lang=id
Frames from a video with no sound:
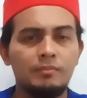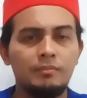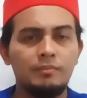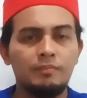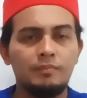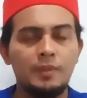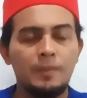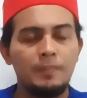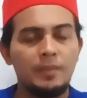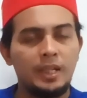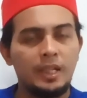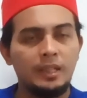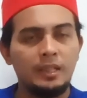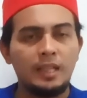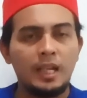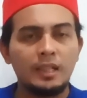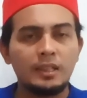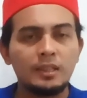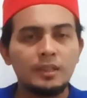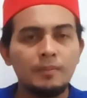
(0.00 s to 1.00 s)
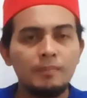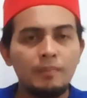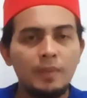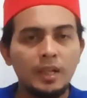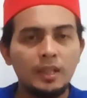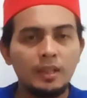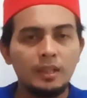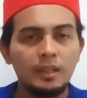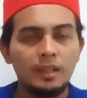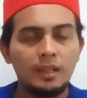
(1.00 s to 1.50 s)
pemerintah
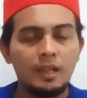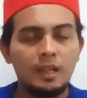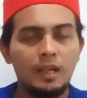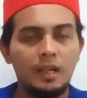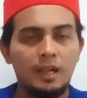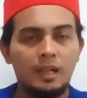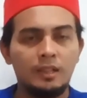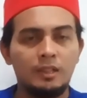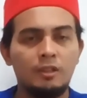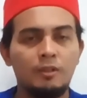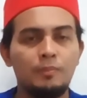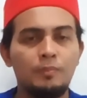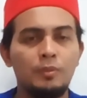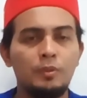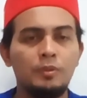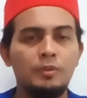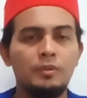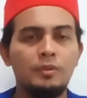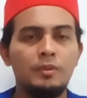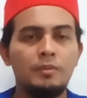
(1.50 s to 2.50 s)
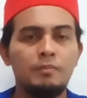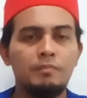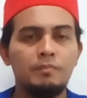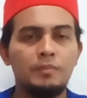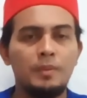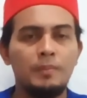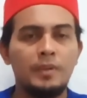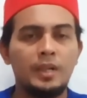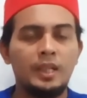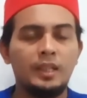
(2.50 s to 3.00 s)
setempat ataupun
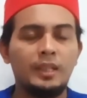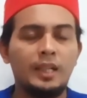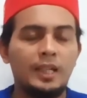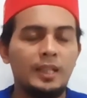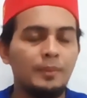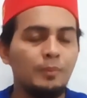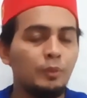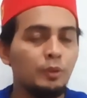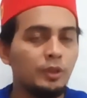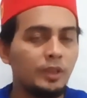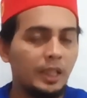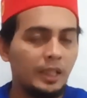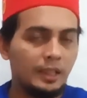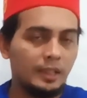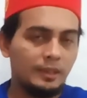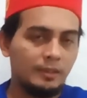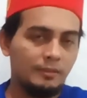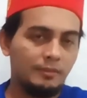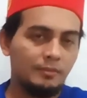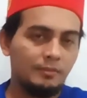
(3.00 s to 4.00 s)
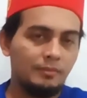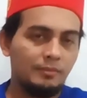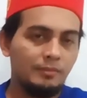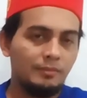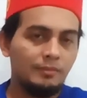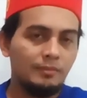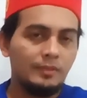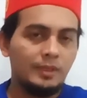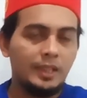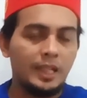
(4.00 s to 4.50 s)
pemerintah di pusat.
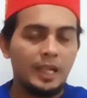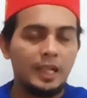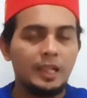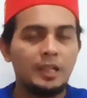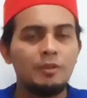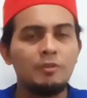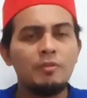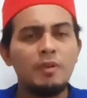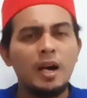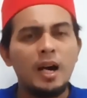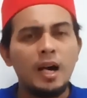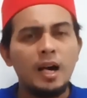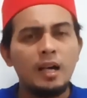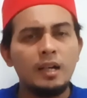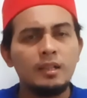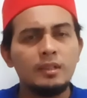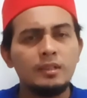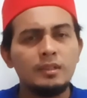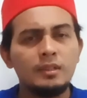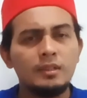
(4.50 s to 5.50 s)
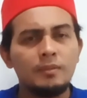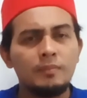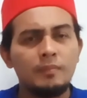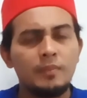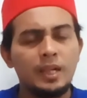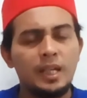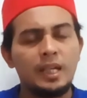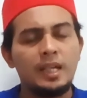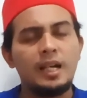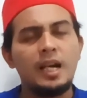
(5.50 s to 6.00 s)
Yang kedua,
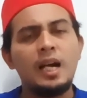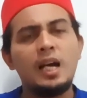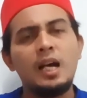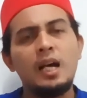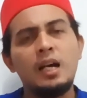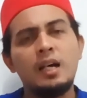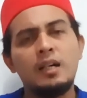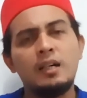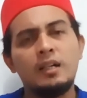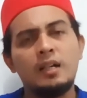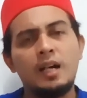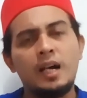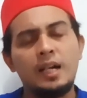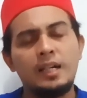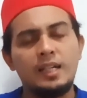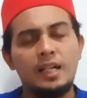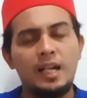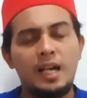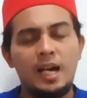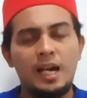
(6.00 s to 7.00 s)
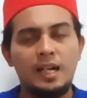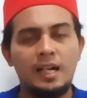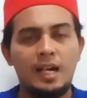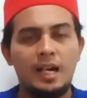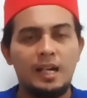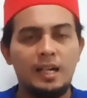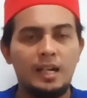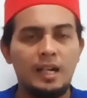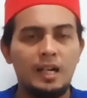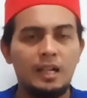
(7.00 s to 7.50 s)
mereka adalah
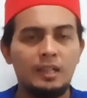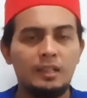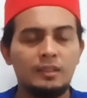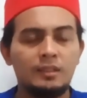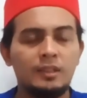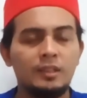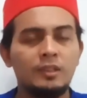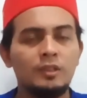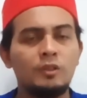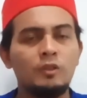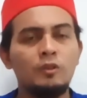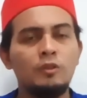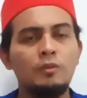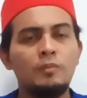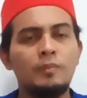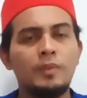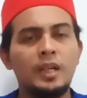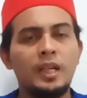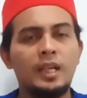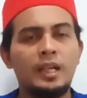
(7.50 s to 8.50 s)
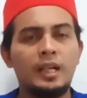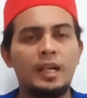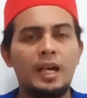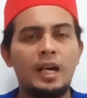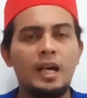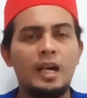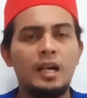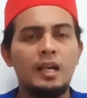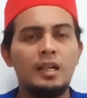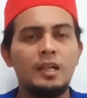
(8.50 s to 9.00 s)
anak-anak, tentu
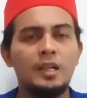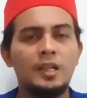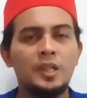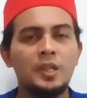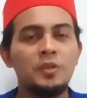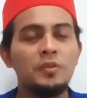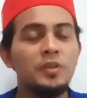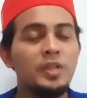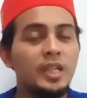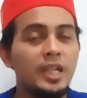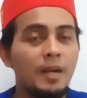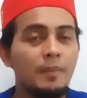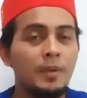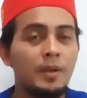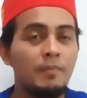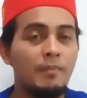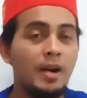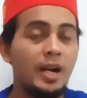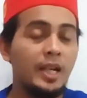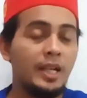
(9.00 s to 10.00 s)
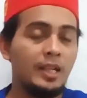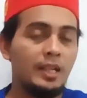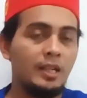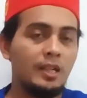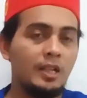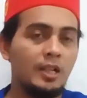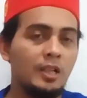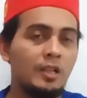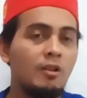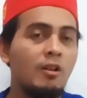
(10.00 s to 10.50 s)
mereka dunianya bermain,
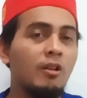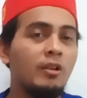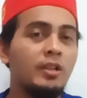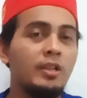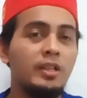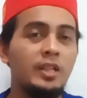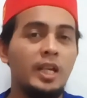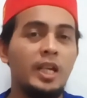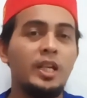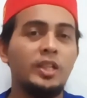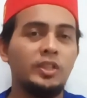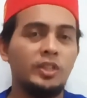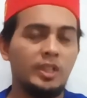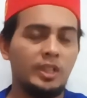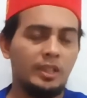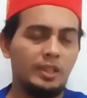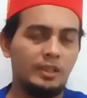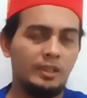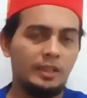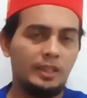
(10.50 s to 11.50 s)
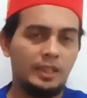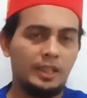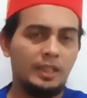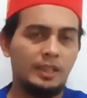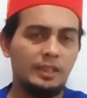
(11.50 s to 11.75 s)
golden age ya.